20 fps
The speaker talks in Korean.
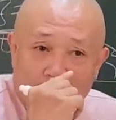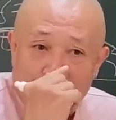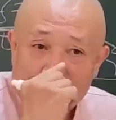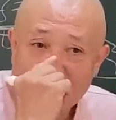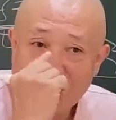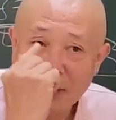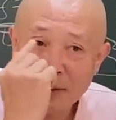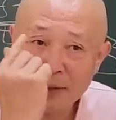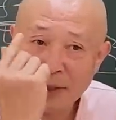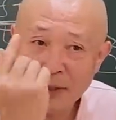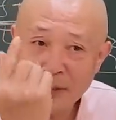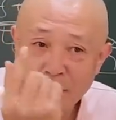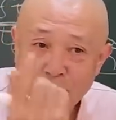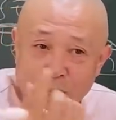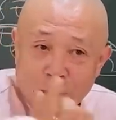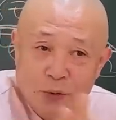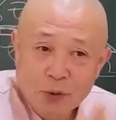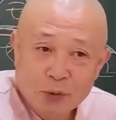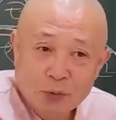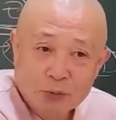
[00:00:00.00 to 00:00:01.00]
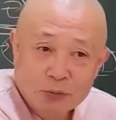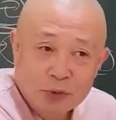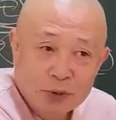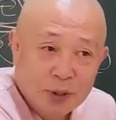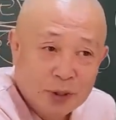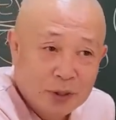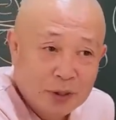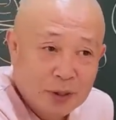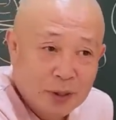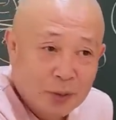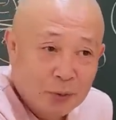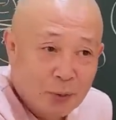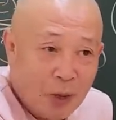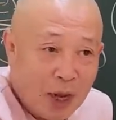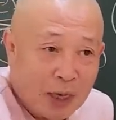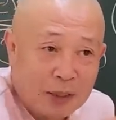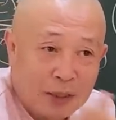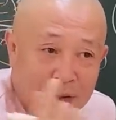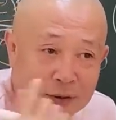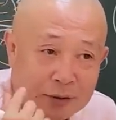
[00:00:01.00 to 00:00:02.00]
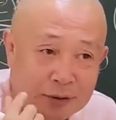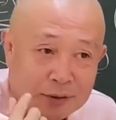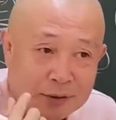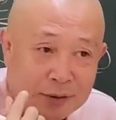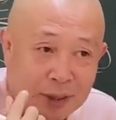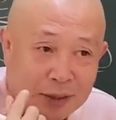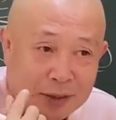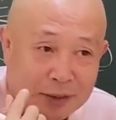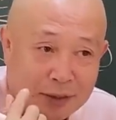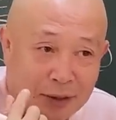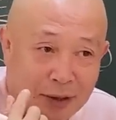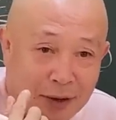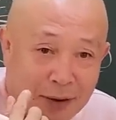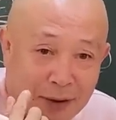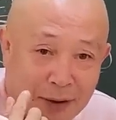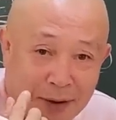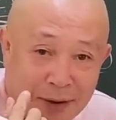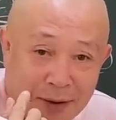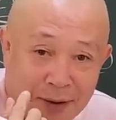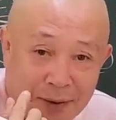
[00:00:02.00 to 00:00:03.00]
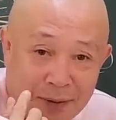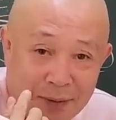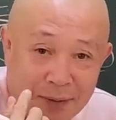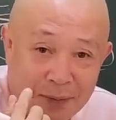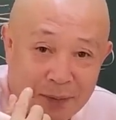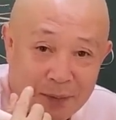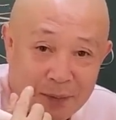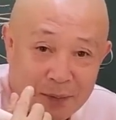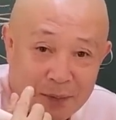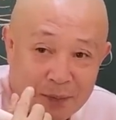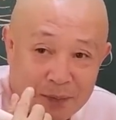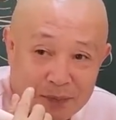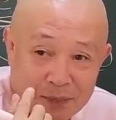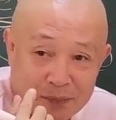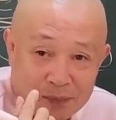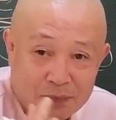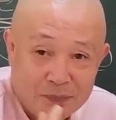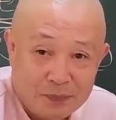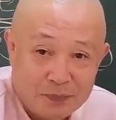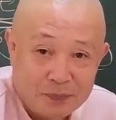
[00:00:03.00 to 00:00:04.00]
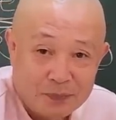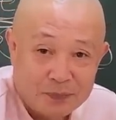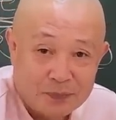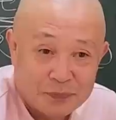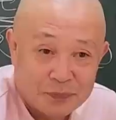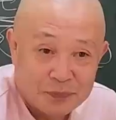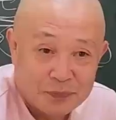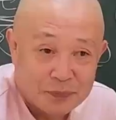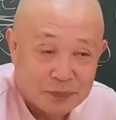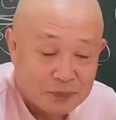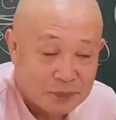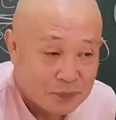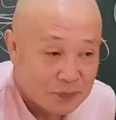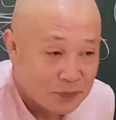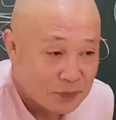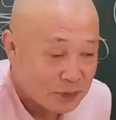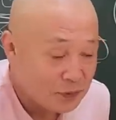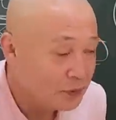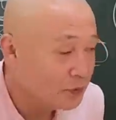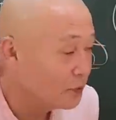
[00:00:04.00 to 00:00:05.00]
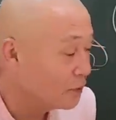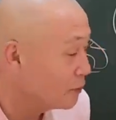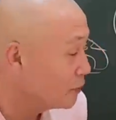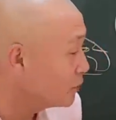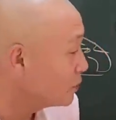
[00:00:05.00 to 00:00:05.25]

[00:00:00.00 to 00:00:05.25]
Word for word: 상당히 어려운 얘기를 해도 알아듣는다니까. 음, 그런 게